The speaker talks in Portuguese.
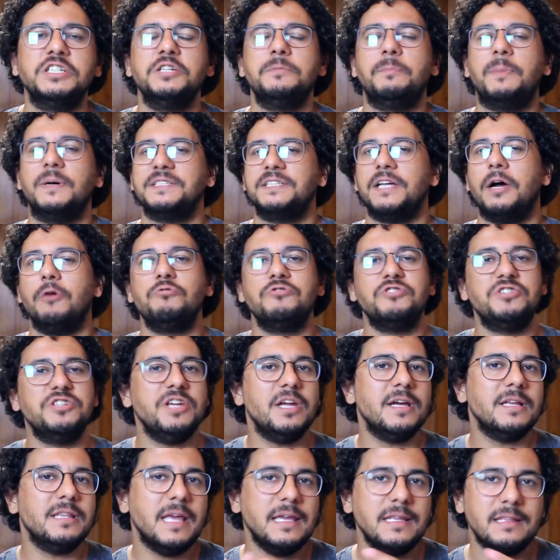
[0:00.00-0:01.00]
de passar o
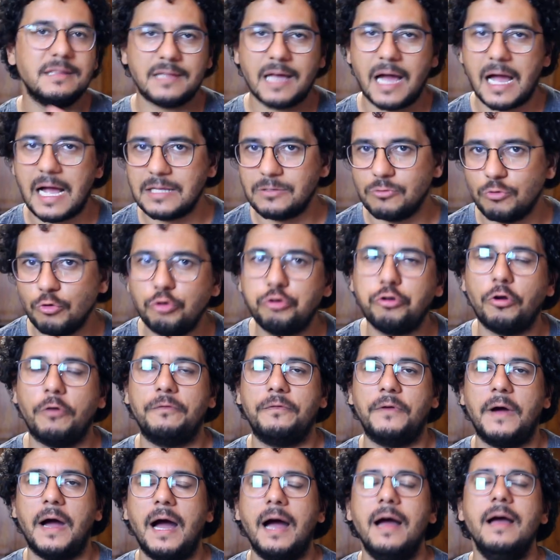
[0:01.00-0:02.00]
dia deitado no
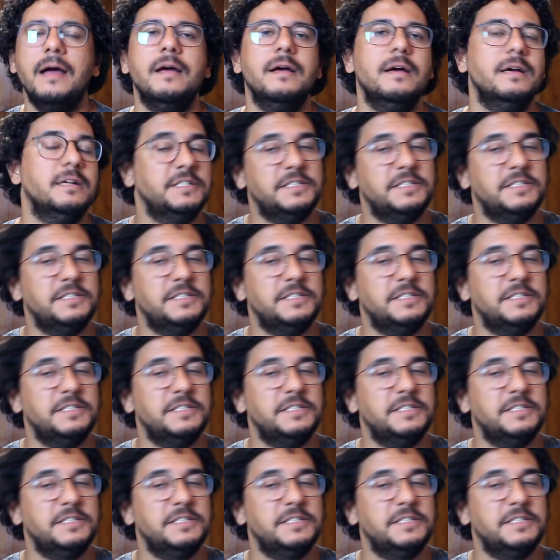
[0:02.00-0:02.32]
sofá,